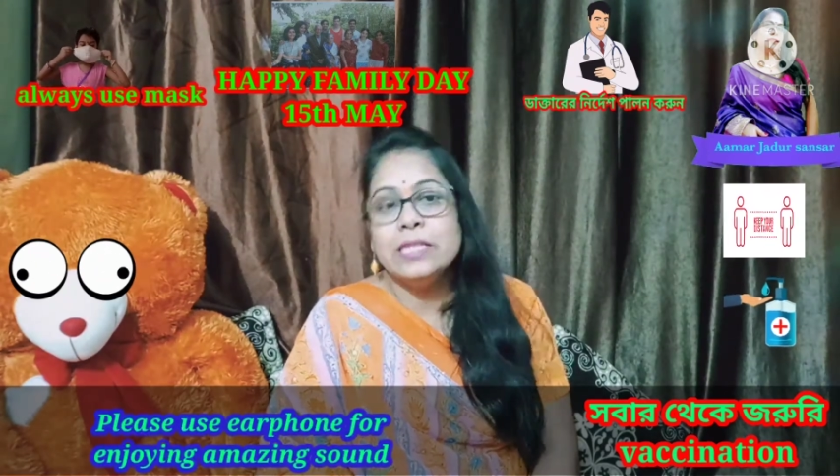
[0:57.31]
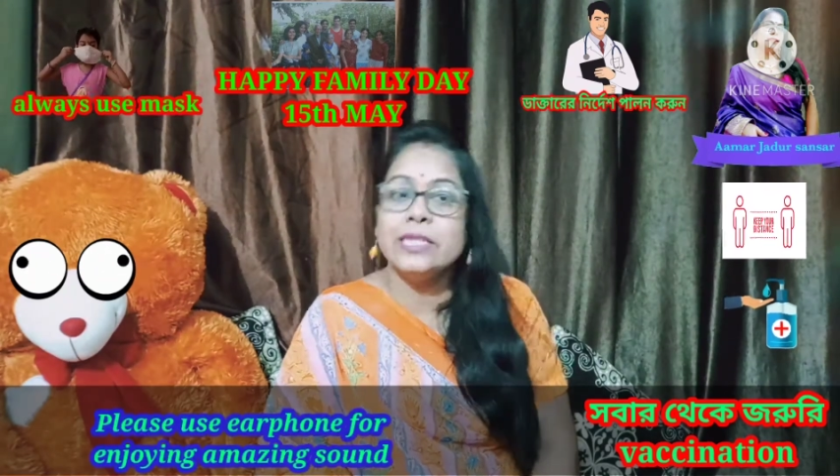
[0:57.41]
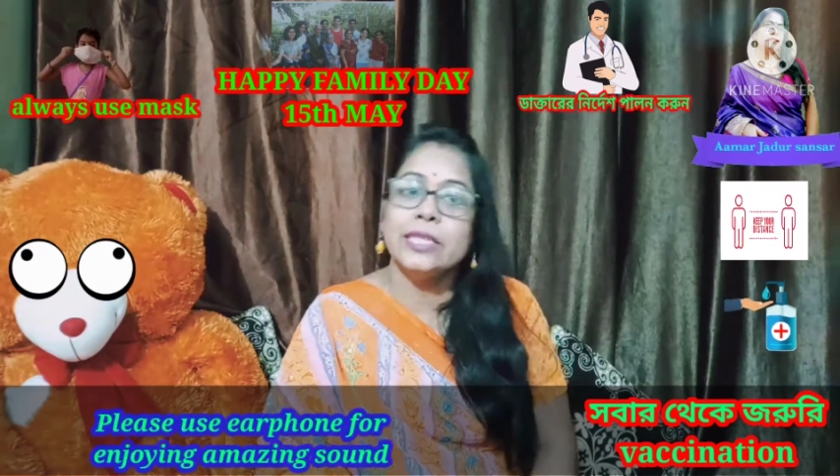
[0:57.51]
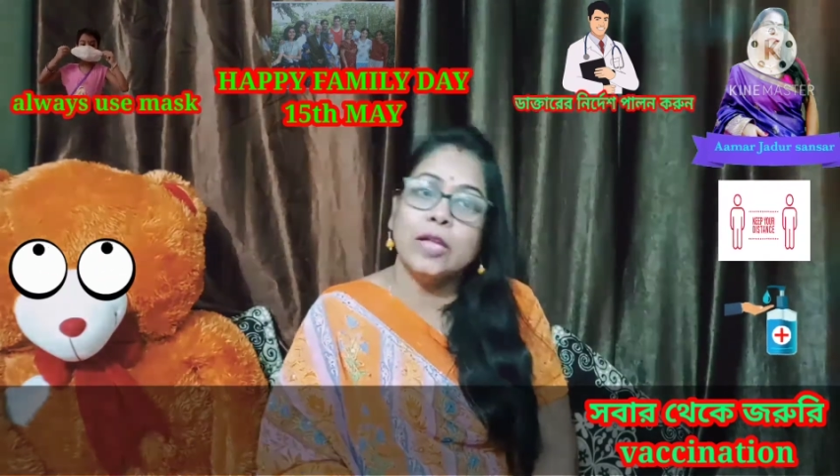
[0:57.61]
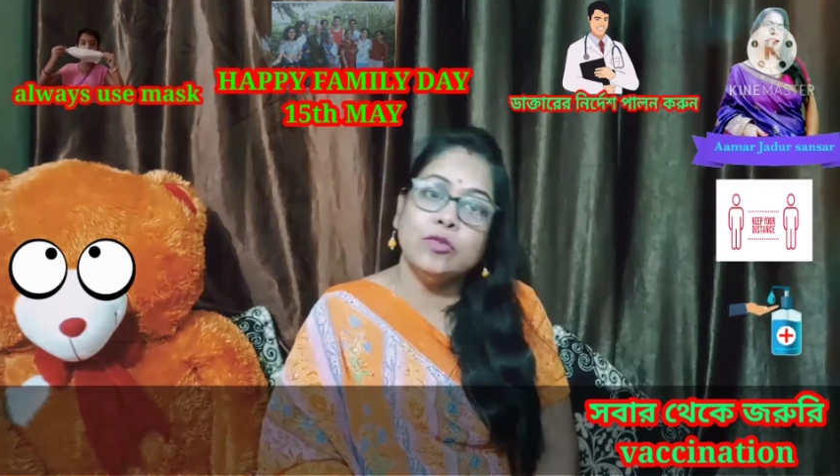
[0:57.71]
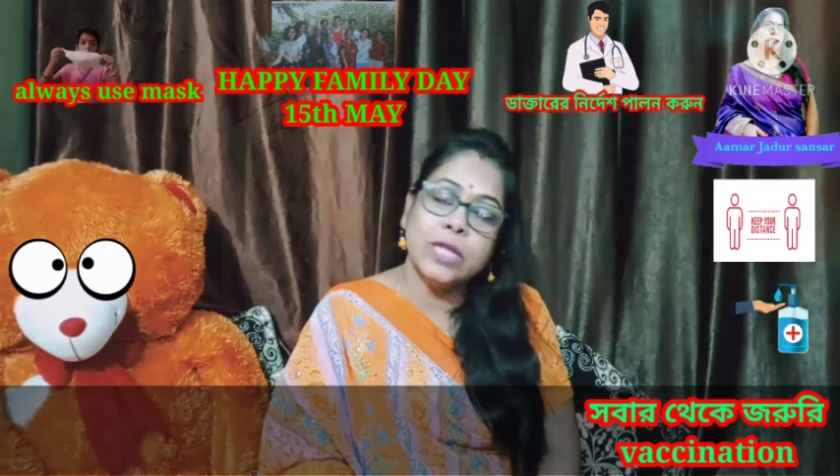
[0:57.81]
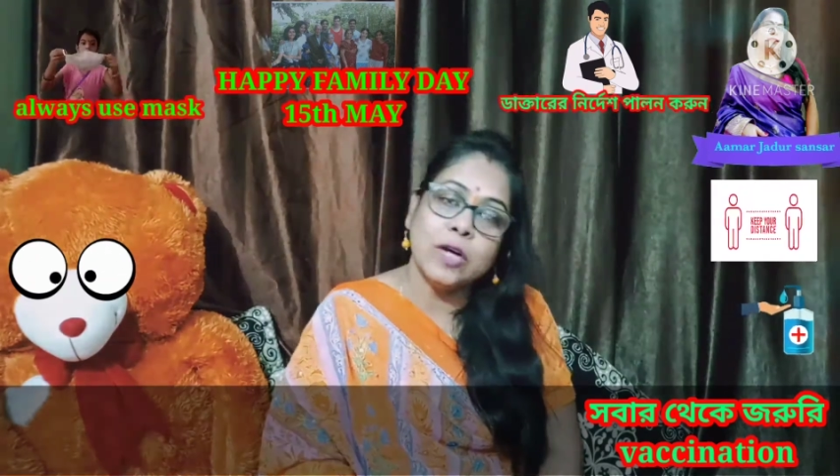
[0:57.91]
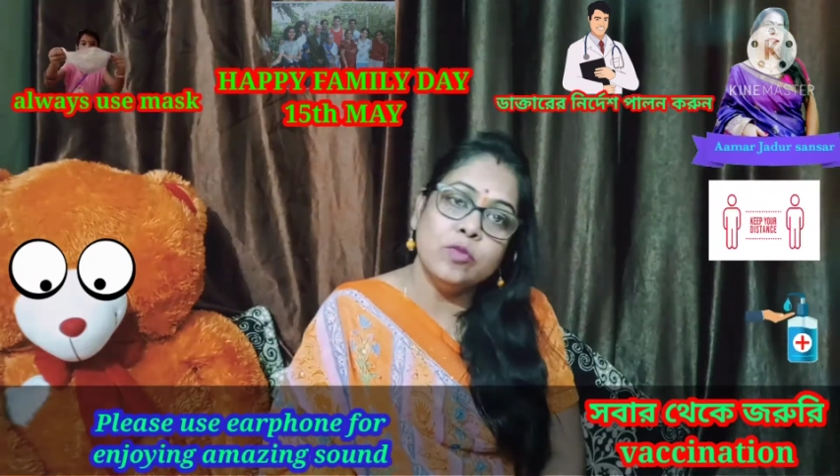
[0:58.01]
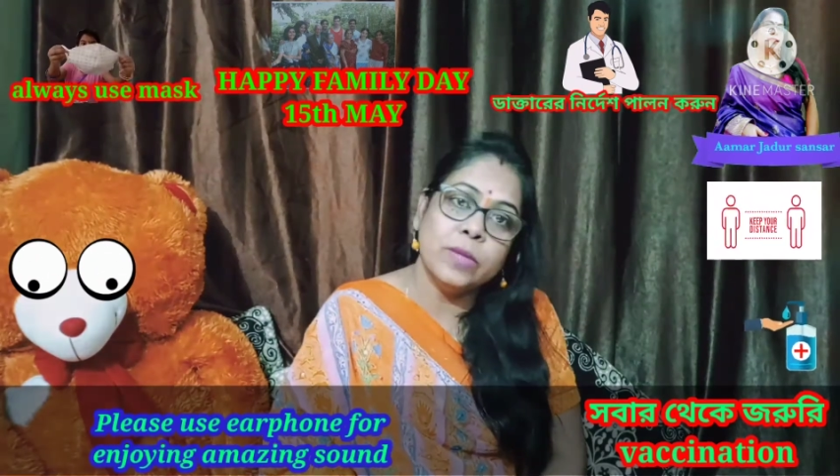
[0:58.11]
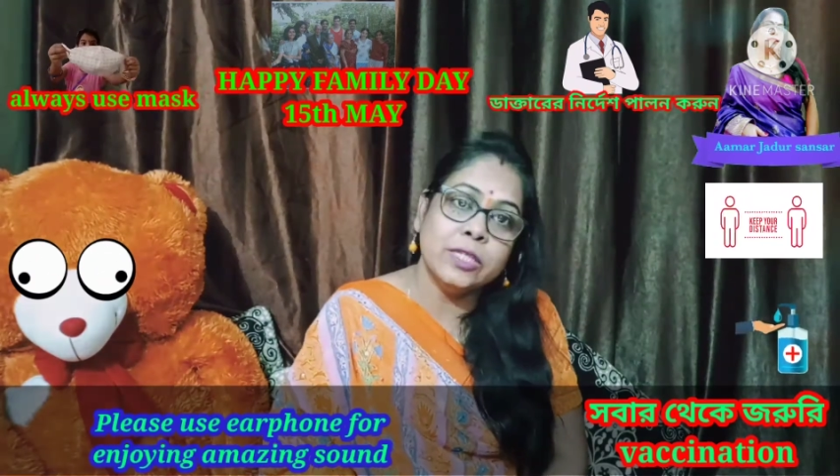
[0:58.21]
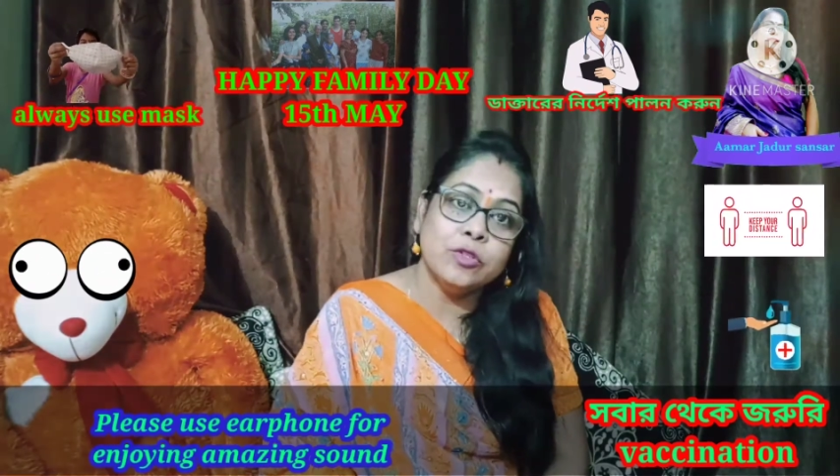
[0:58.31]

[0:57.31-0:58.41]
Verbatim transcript: সে দাদু ঠাকুমার